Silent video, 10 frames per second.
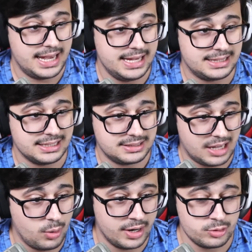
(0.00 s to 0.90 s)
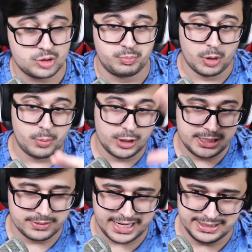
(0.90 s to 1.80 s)
E aí tá, tá rolando uns
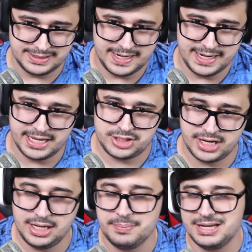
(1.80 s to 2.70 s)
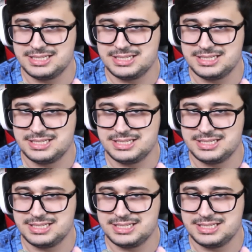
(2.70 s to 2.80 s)
burburinhos na internet aí,